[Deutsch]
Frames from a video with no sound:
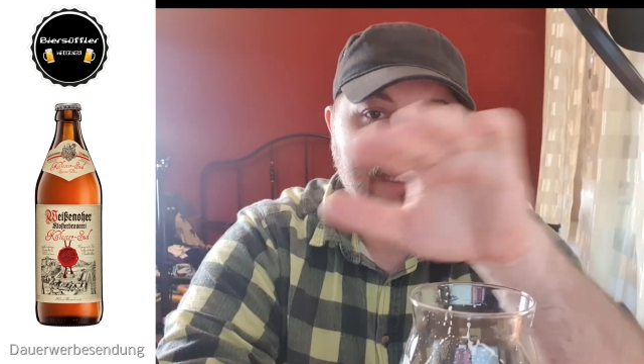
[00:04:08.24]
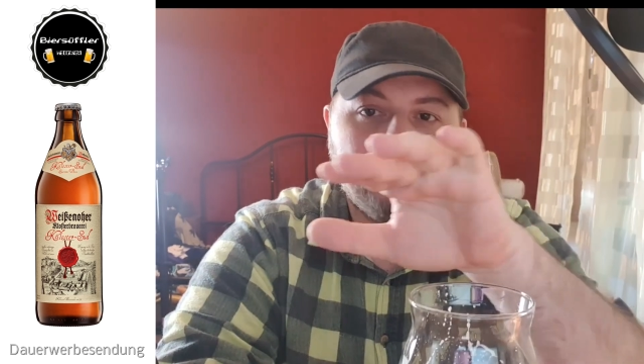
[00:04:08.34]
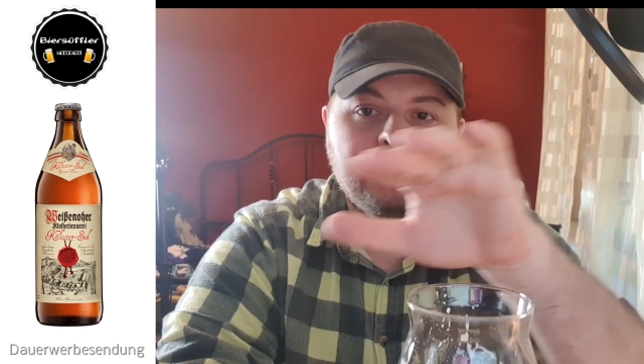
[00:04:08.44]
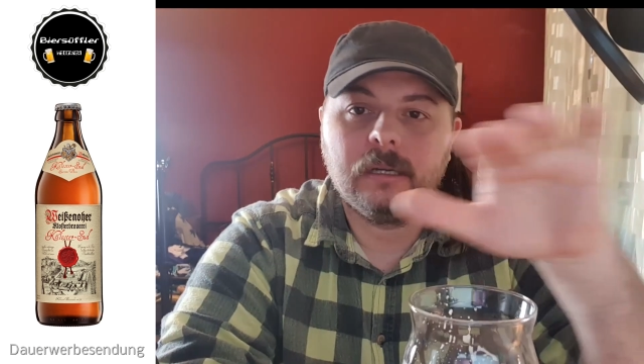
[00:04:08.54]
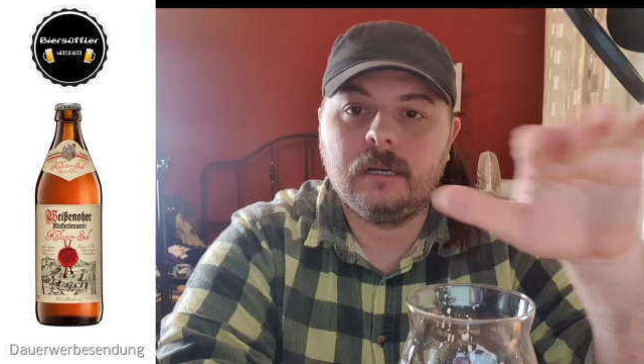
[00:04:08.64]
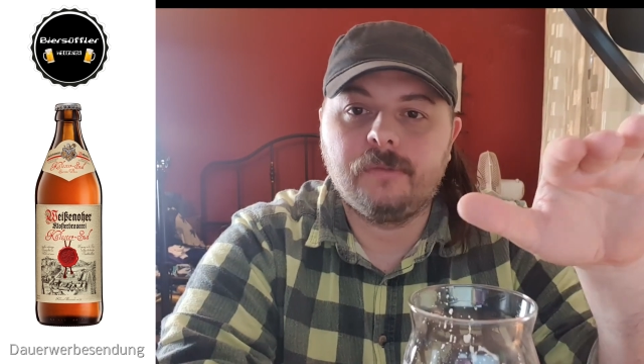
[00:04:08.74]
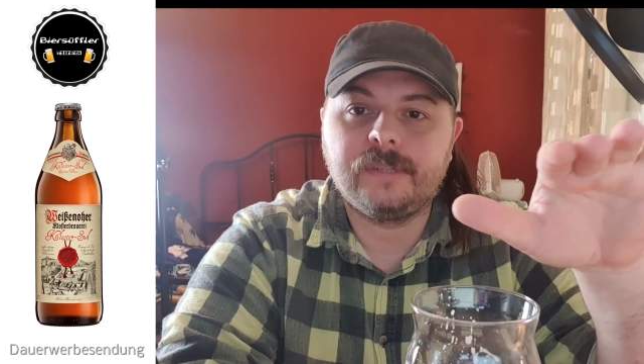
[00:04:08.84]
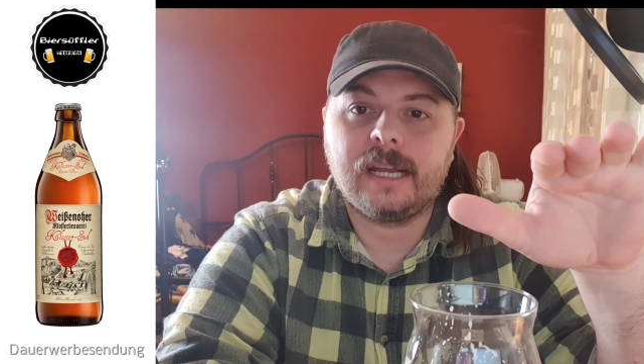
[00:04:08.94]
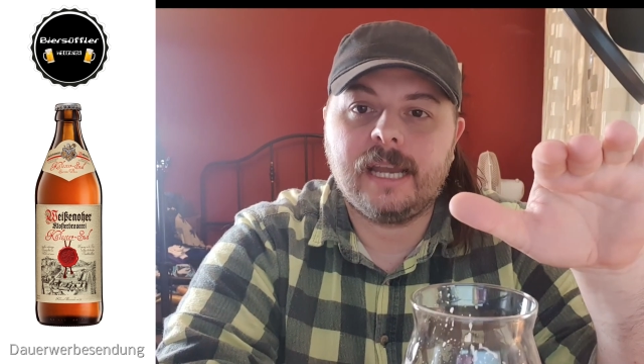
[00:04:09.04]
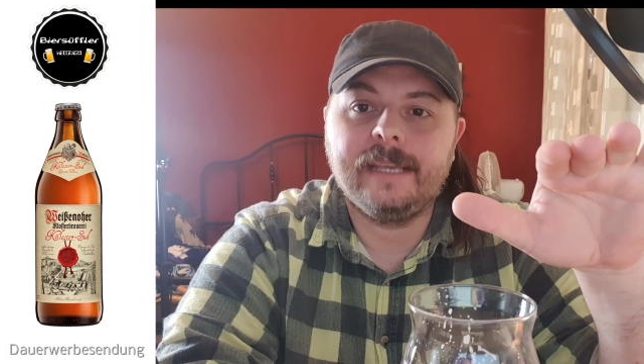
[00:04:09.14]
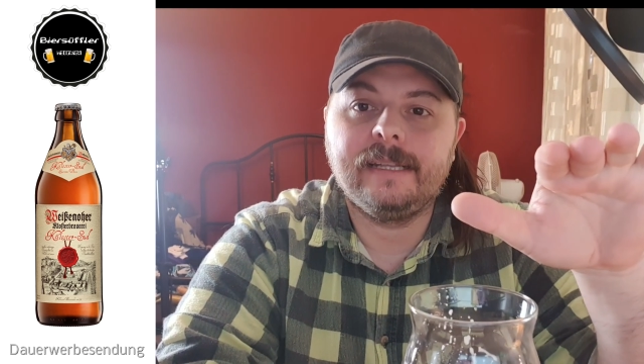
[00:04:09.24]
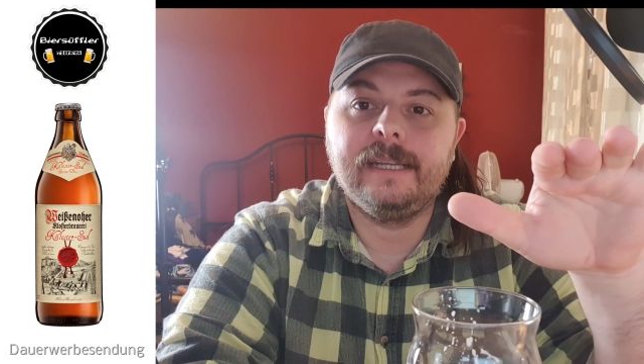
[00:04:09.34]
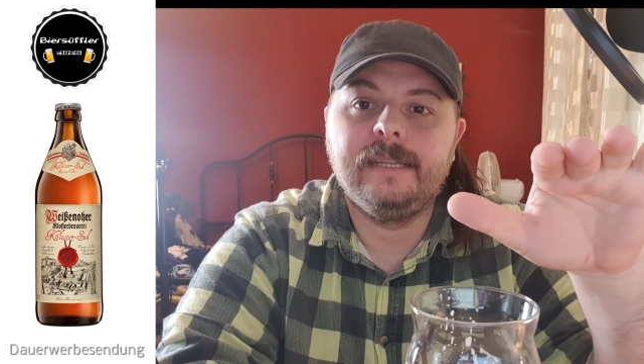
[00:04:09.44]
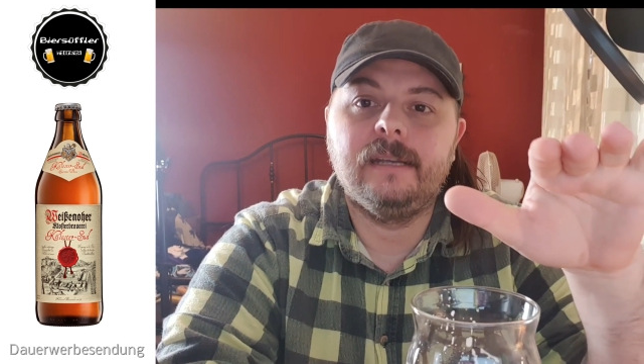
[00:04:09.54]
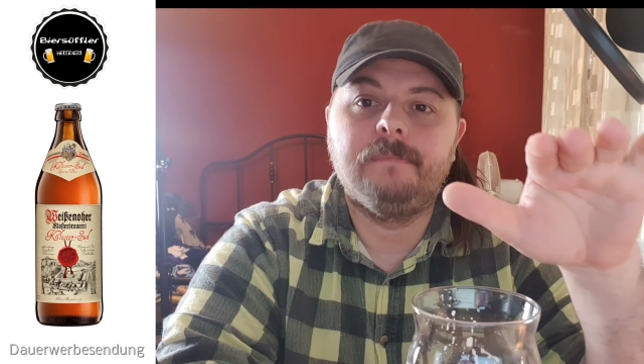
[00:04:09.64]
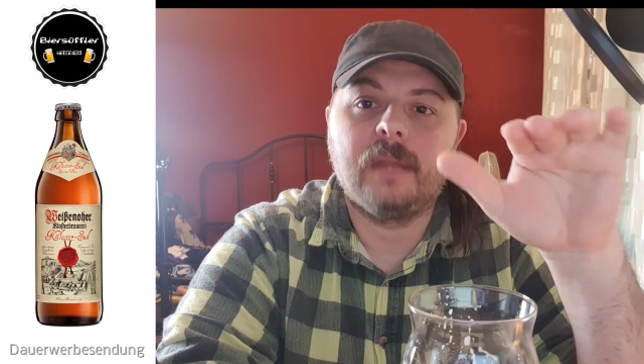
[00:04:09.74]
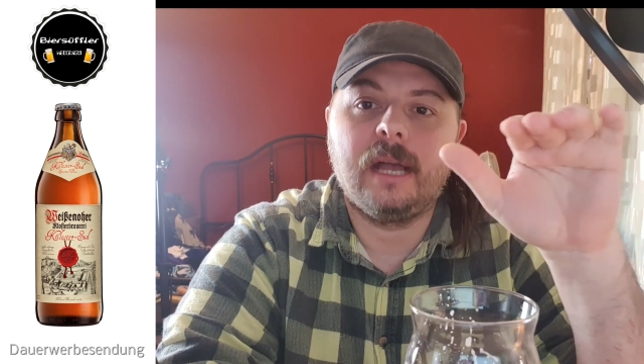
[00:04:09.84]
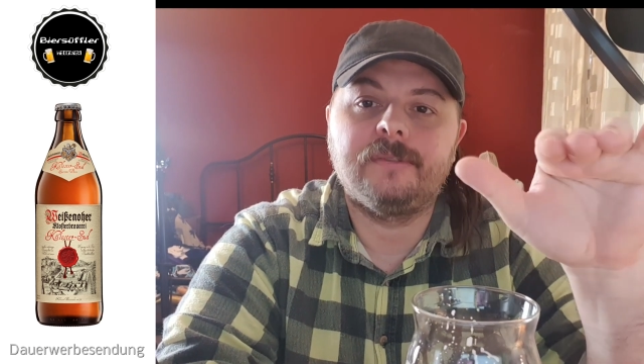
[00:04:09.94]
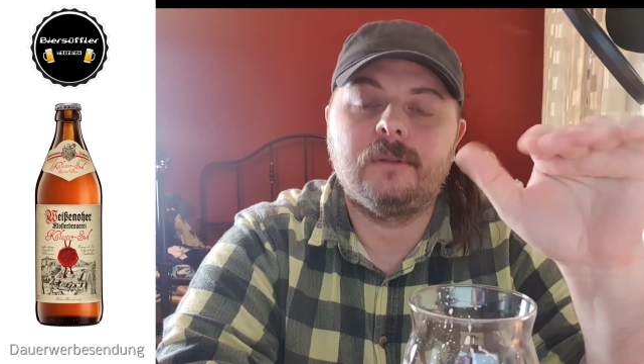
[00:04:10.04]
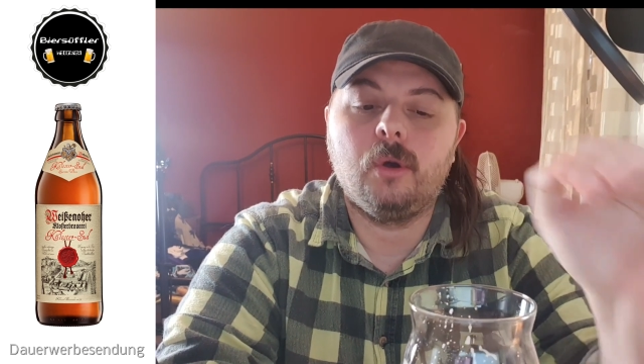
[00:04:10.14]
Ebene, auf der gleichen Linie
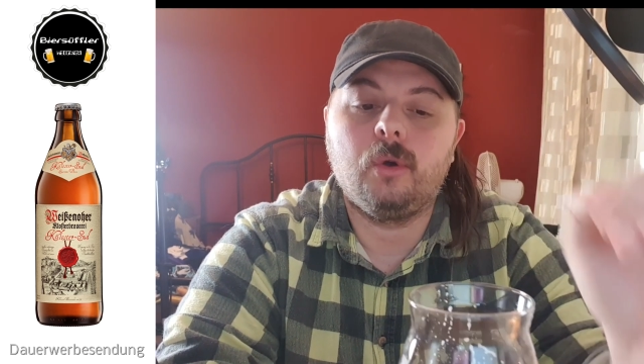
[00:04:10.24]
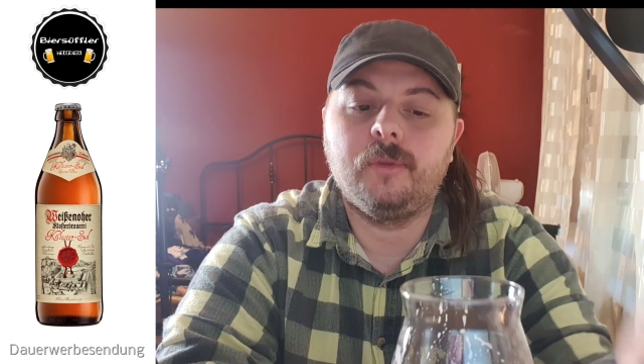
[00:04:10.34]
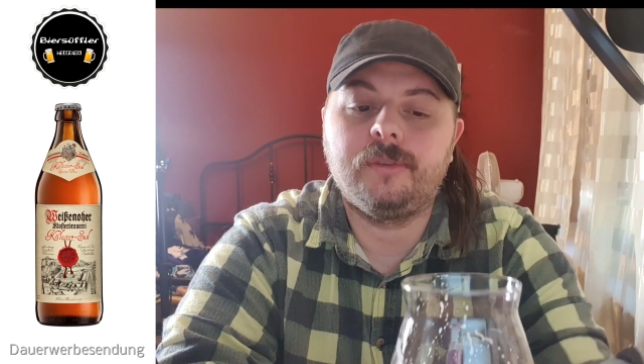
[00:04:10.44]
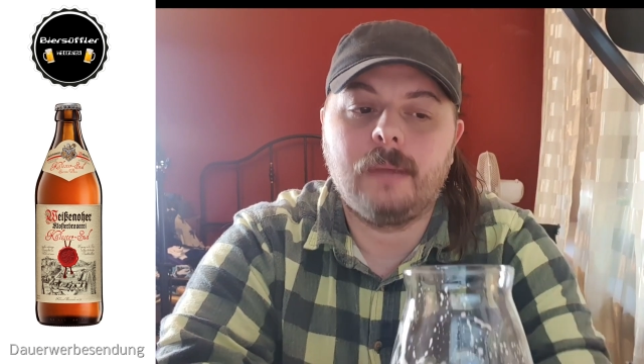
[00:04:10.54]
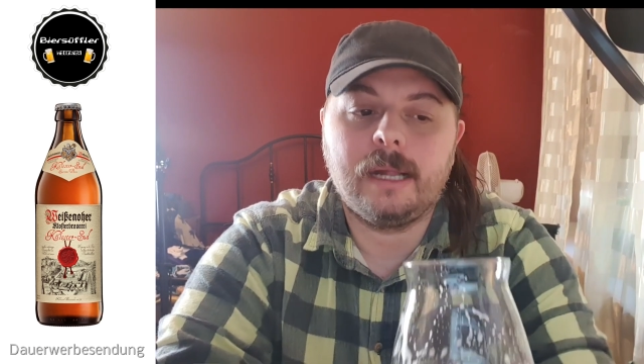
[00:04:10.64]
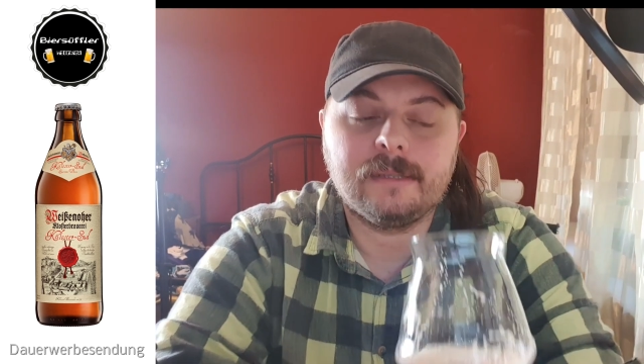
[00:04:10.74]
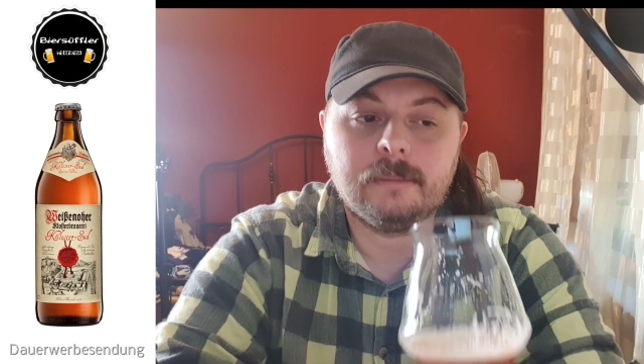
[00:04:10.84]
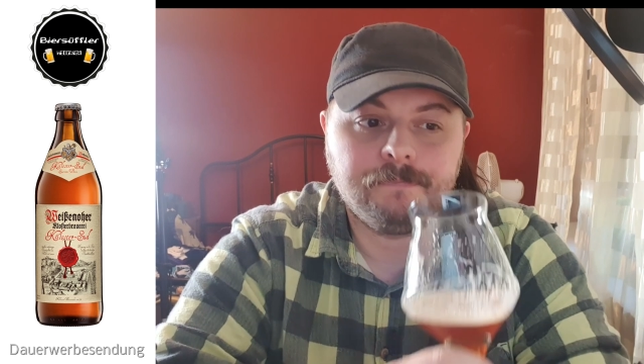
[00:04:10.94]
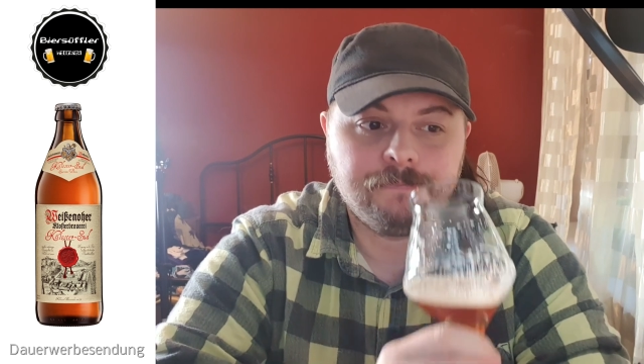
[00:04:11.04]
hast du noch Röstmalze.